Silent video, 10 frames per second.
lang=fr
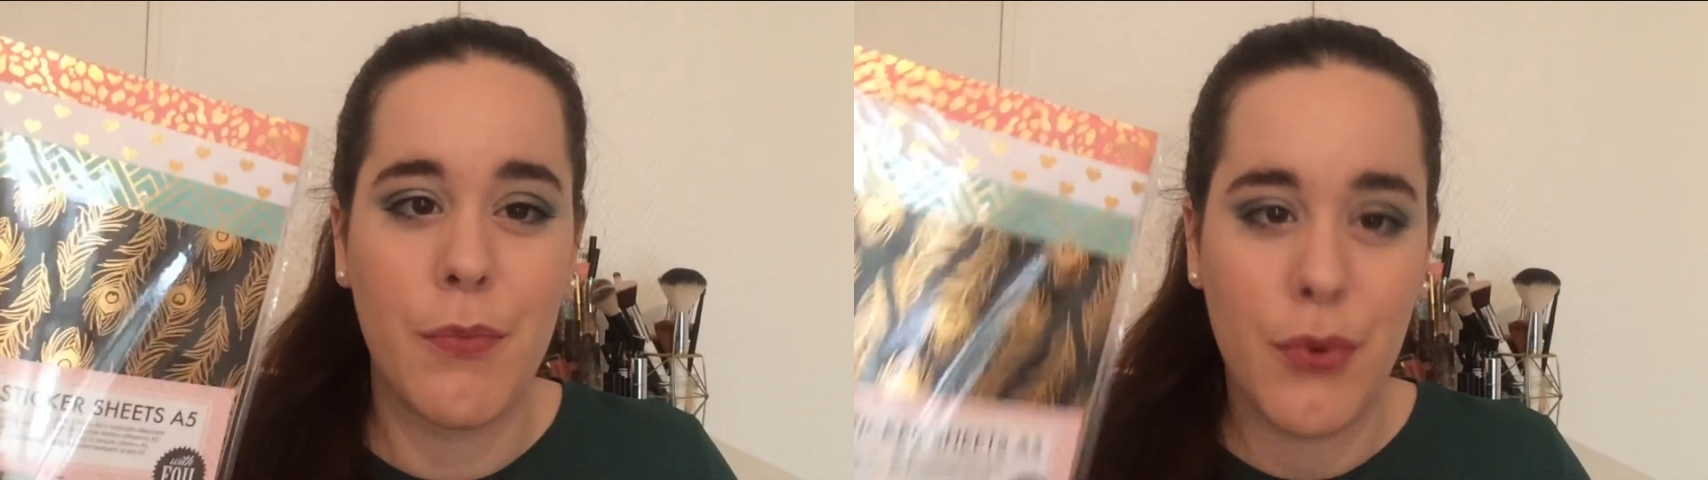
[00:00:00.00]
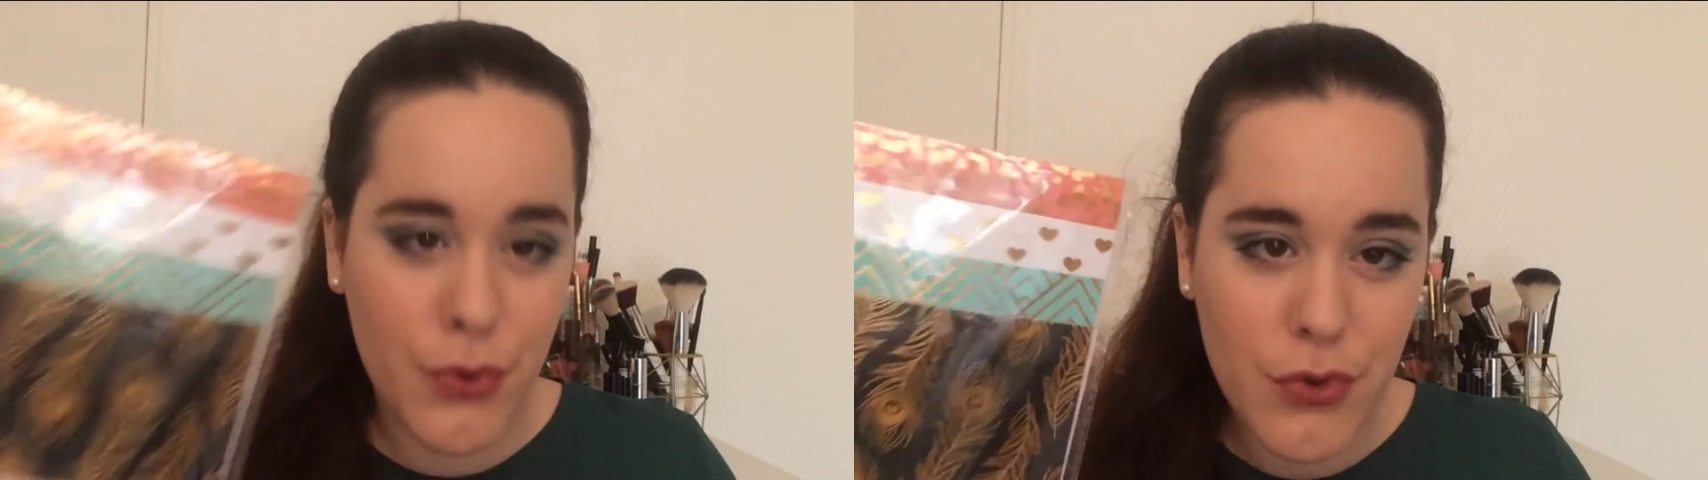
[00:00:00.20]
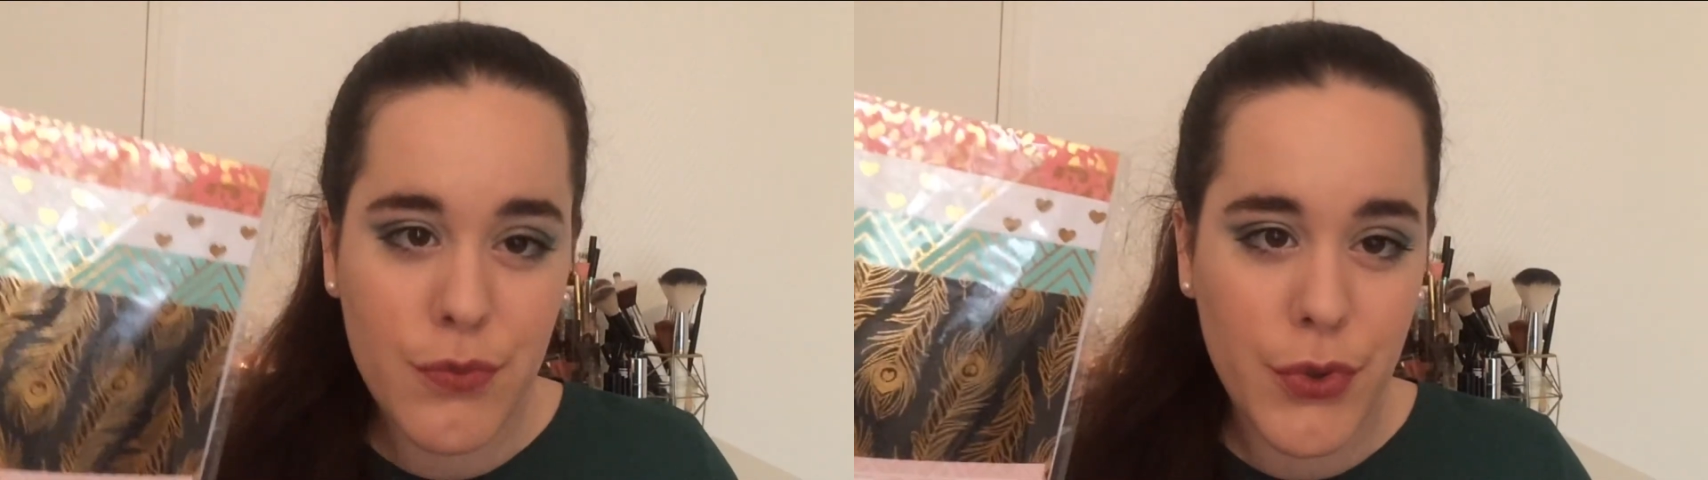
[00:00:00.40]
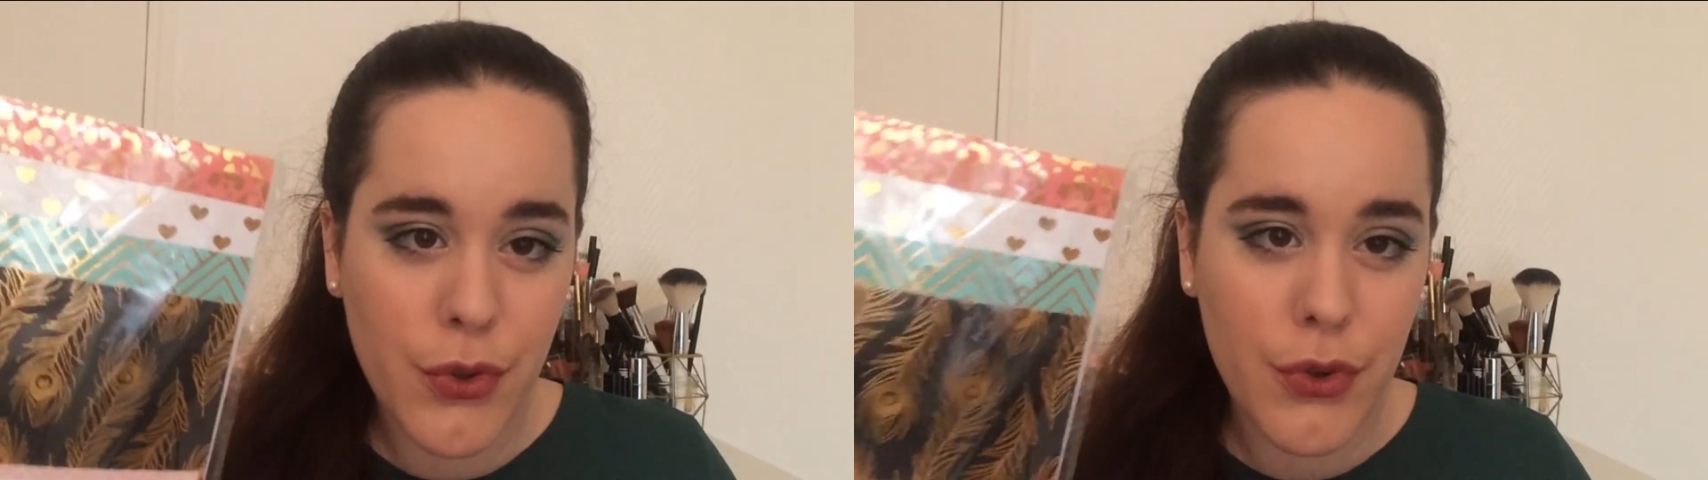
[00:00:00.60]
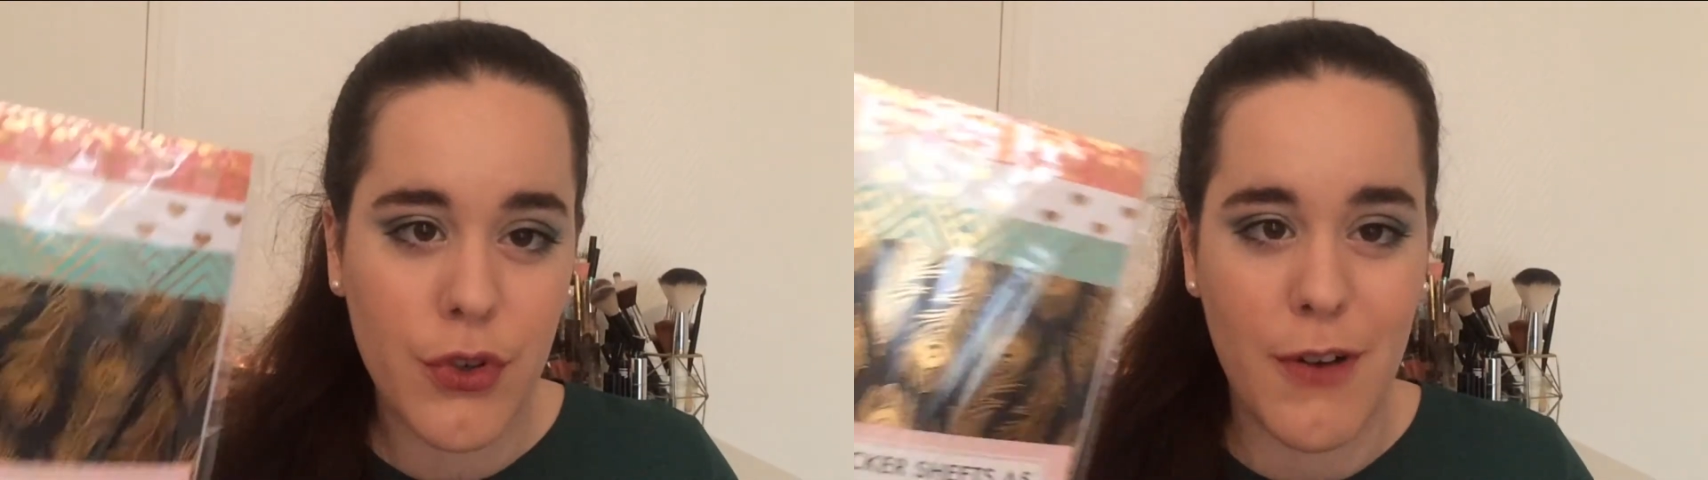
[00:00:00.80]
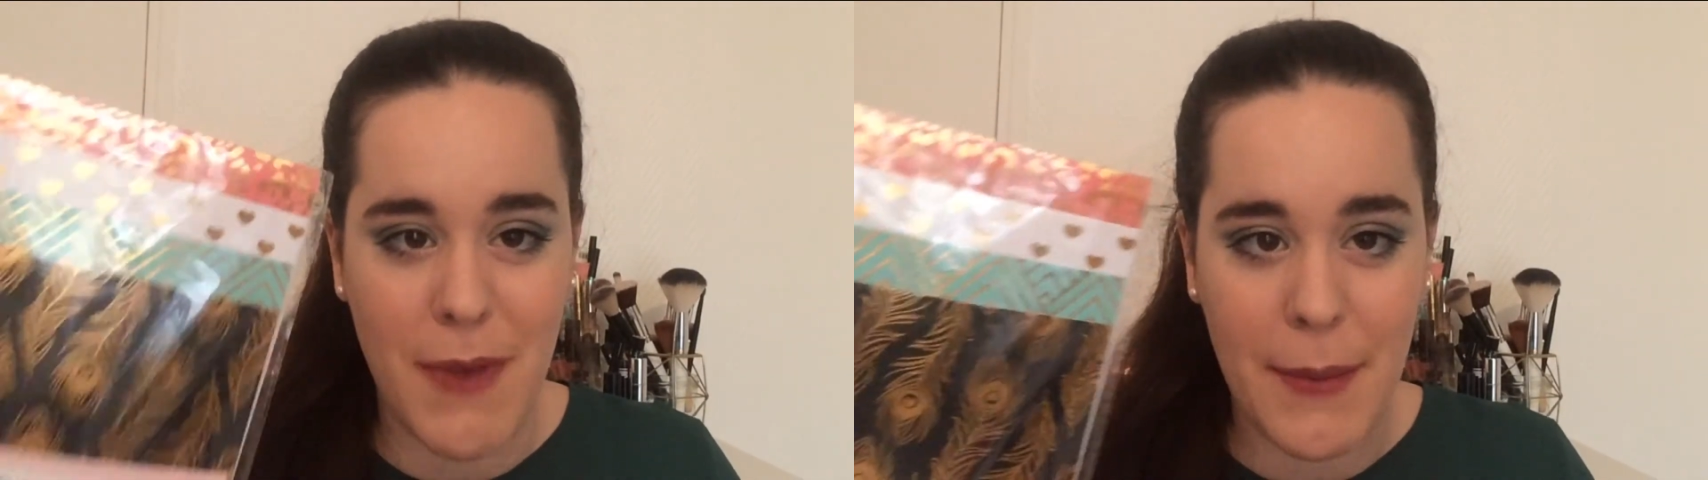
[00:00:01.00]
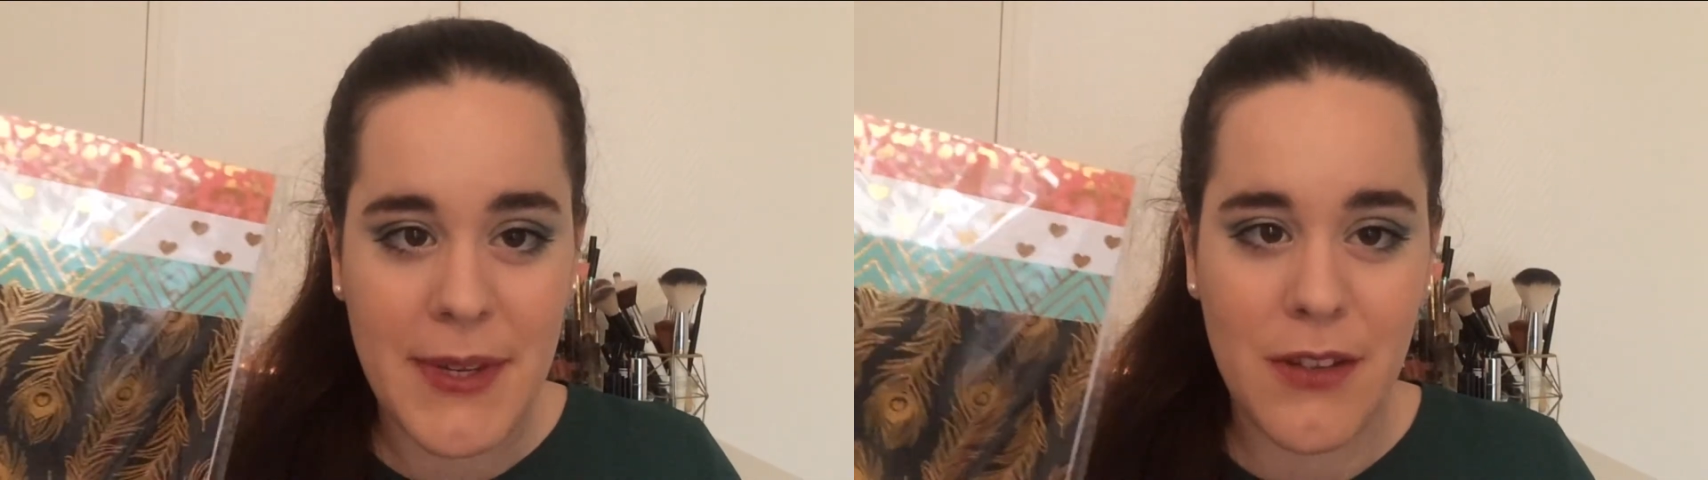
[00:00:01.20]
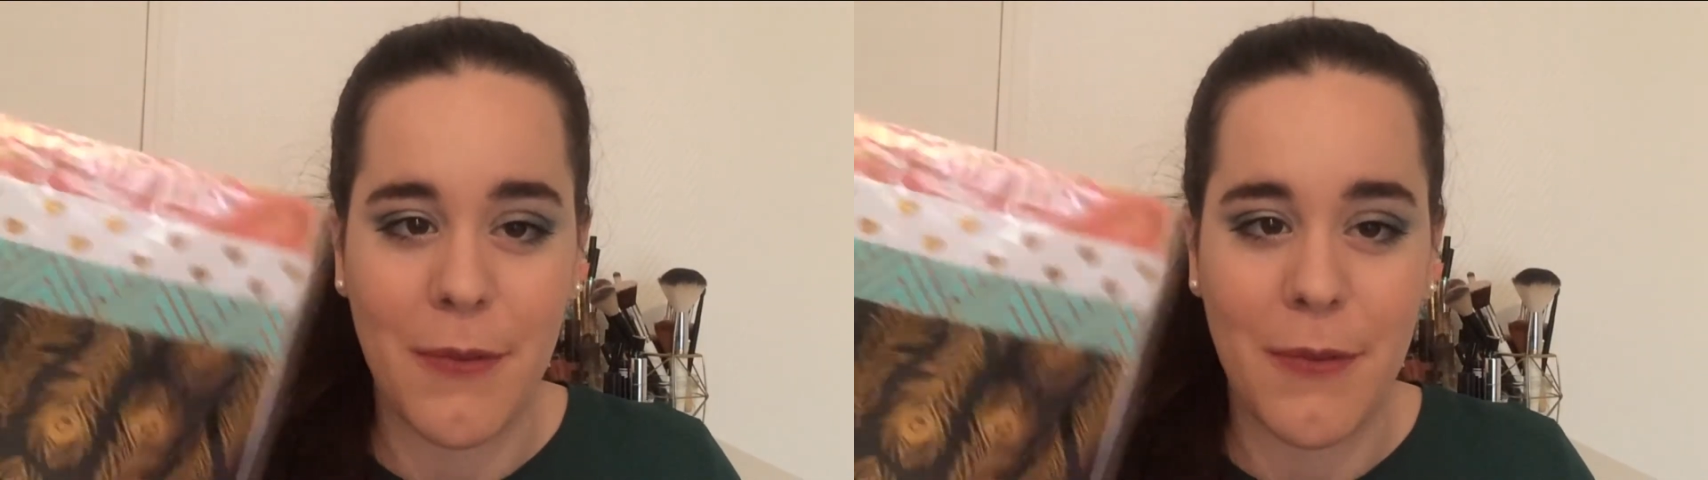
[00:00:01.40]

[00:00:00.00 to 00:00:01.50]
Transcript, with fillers: beaucoup mieux que le papier.